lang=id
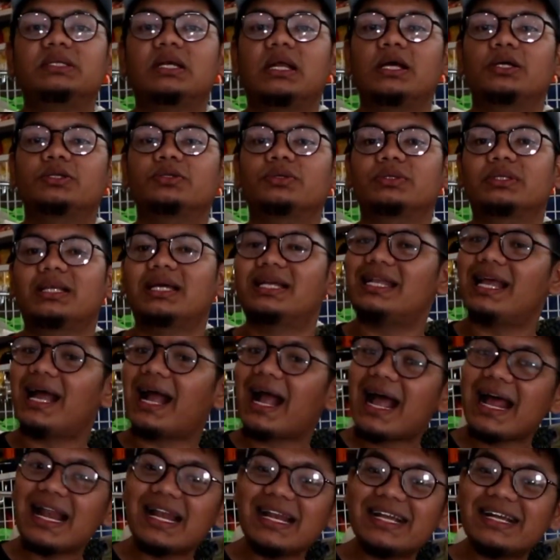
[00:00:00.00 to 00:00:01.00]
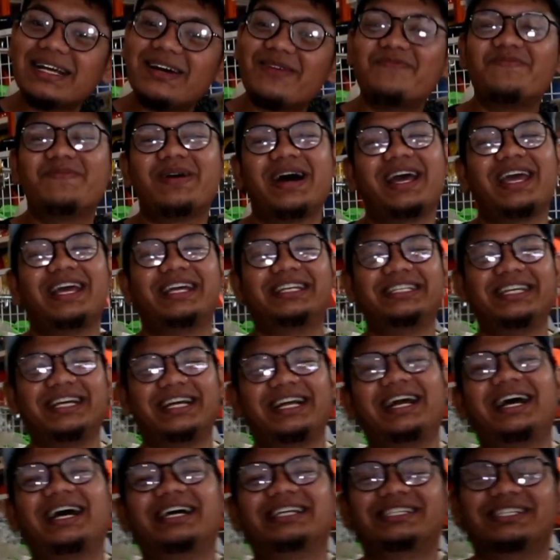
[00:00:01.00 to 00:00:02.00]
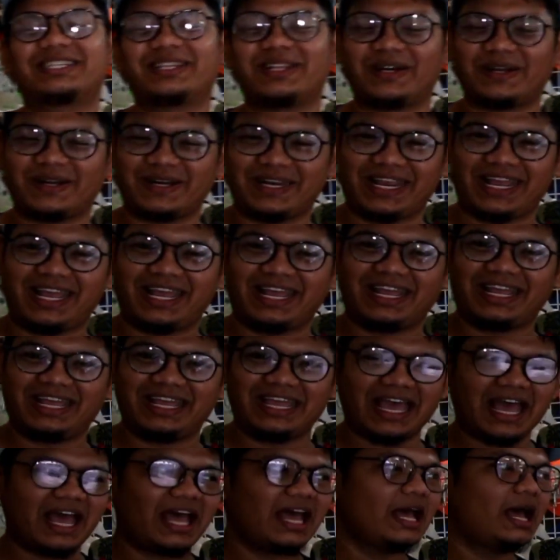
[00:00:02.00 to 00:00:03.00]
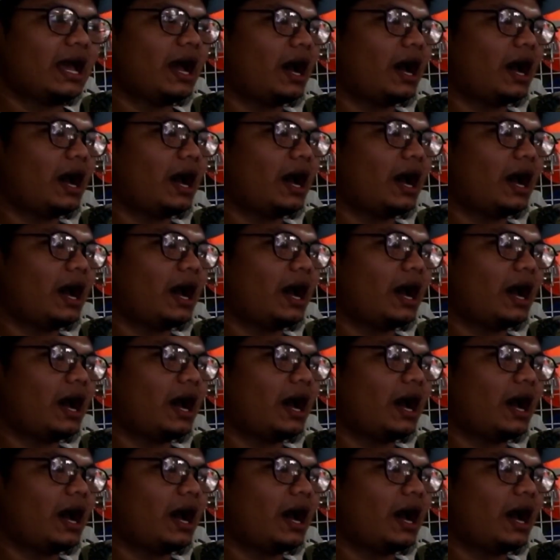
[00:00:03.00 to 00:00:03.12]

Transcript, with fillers: bisa langsung tanyakan ke mbak yang jaga store ya